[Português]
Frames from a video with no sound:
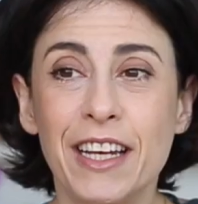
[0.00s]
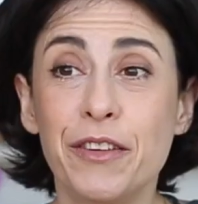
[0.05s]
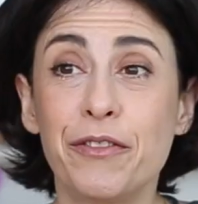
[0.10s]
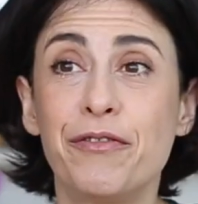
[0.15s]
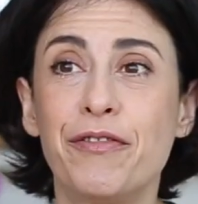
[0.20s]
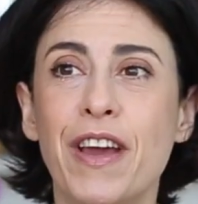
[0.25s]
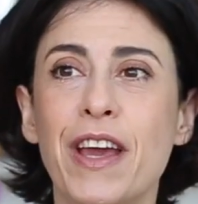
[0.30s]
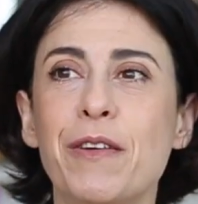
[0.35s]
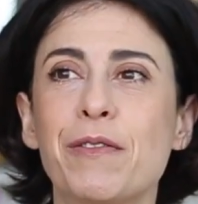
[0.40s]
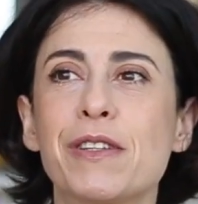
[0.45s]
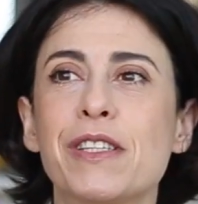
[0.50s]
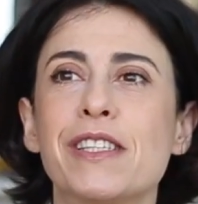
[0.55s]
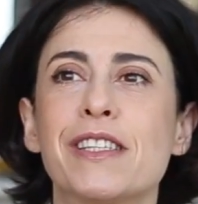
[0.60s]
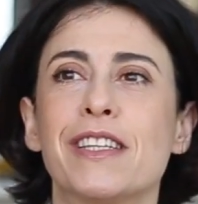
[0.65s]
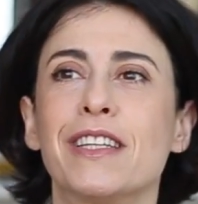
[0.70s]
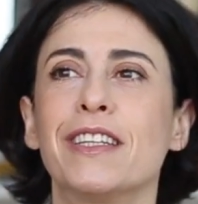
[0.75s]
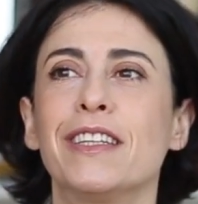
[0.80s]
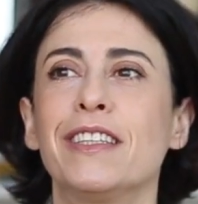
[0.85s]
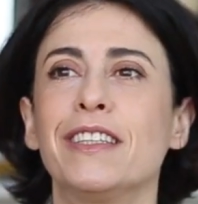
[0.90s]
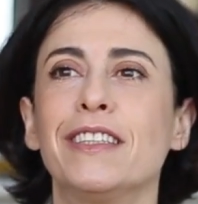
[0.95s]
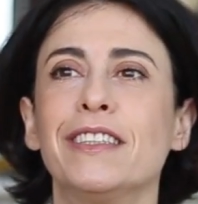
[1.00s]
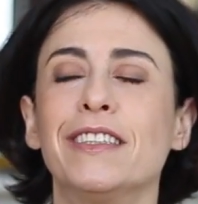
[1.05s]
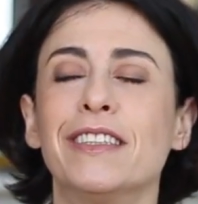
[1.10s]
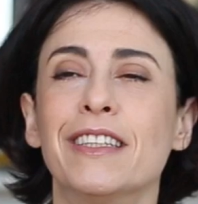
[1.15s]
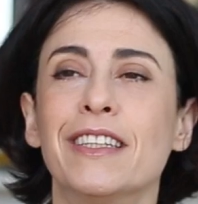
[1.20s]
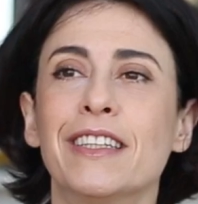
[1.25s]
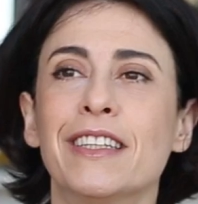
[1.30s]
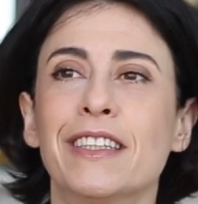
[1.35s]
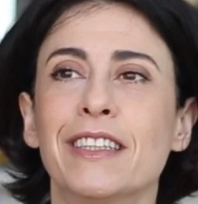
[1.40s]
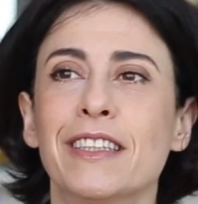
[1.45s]
E ele veio assim,
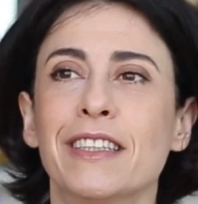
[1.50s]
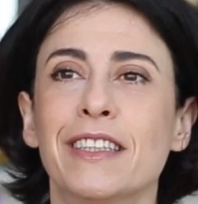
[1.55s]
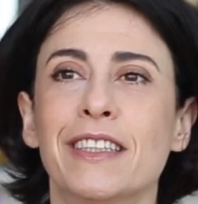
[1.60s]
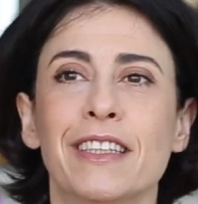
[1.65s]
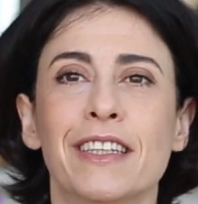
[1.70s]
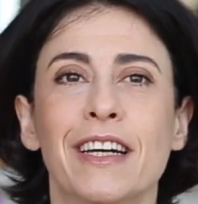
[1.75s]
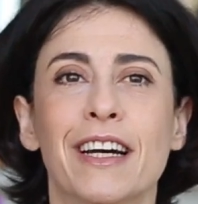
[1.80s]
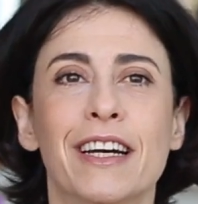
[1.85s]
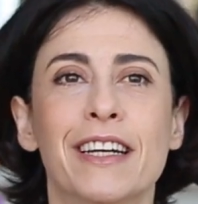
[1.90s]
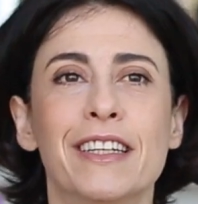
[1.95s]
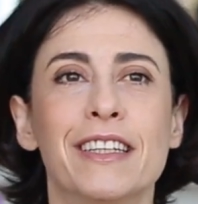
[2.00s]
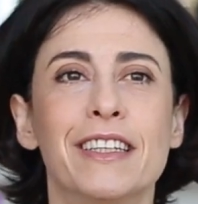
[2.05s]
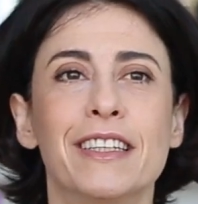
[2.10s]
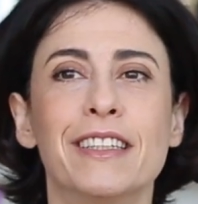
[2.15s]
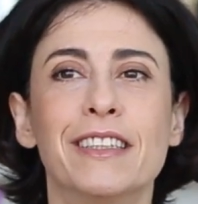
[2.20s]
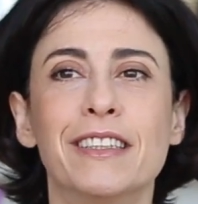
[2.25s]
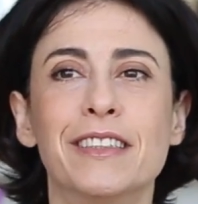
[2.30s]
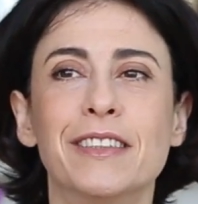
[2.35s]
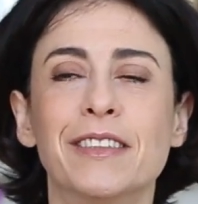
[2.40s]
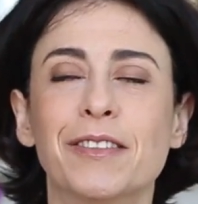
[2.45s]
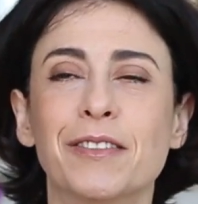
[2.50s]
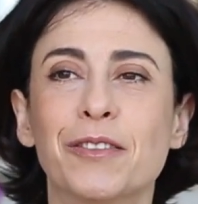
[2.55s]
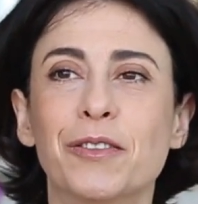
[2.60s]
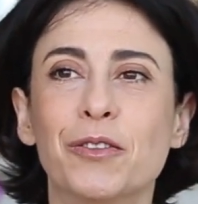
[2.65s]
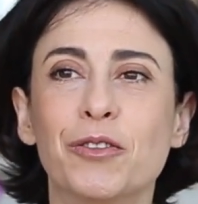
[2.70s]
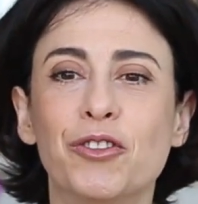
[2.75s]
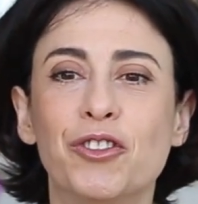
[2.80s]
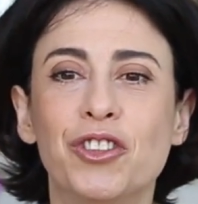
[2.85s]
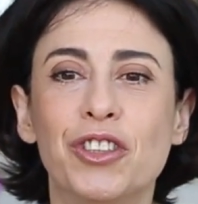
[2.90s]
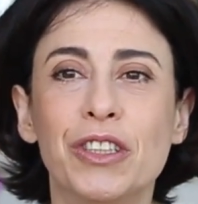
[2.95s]
é,
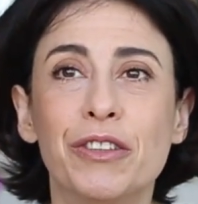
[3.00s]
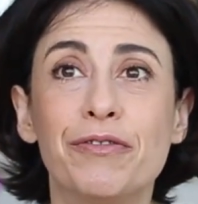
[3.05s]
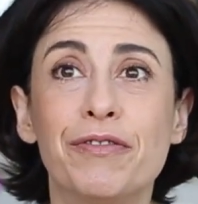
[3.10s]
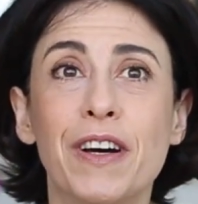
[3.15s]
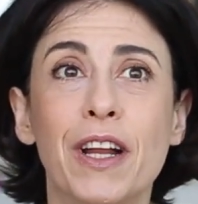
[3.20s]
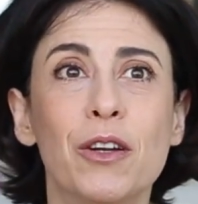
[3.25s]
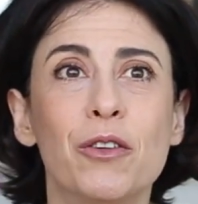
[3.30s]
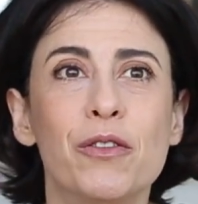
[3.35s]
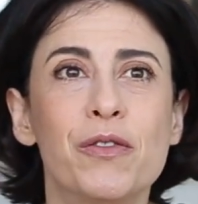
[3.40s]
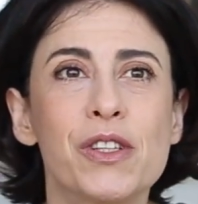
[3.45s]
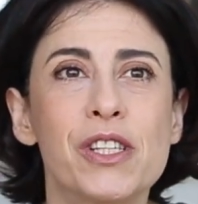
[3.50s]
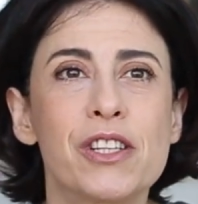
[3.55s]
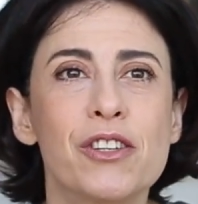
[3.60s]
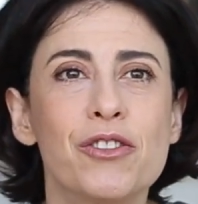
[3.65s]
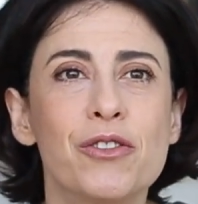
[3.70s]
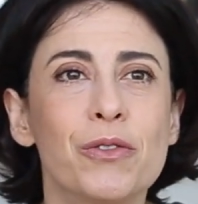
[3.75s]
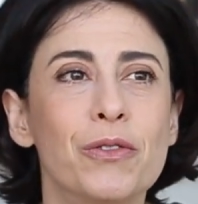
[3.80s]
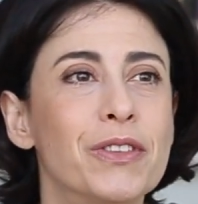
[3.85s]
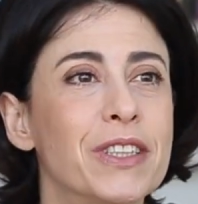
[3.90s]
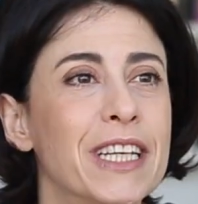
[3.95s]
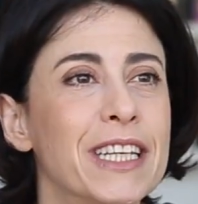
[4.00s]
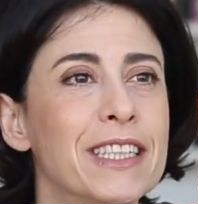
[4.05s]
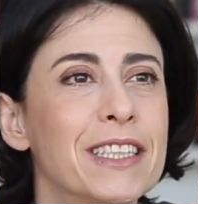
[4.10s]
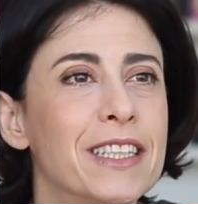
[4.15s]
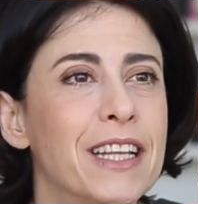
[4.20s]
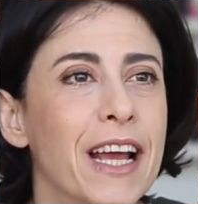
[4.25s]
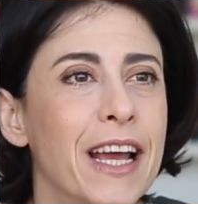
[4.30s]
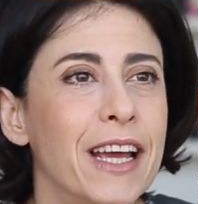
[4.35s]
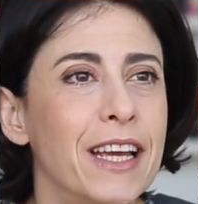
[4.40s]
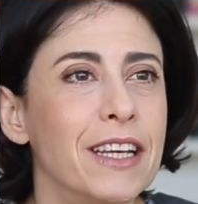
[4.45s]
um dia e falou, vocês não têm
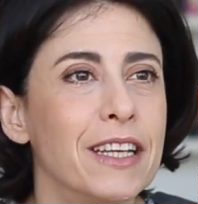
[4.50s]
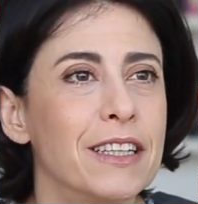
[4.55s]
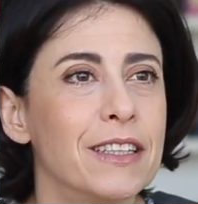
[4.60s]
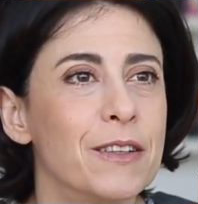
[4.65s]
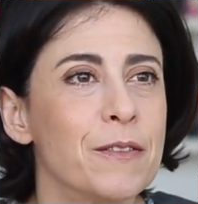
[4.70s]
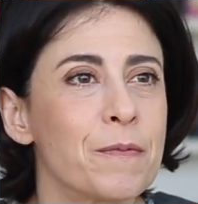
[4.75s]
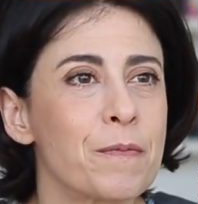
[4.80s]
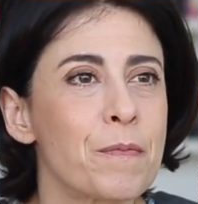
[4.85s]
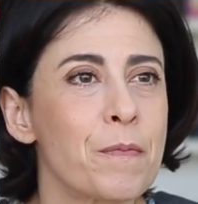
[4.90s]
ideia,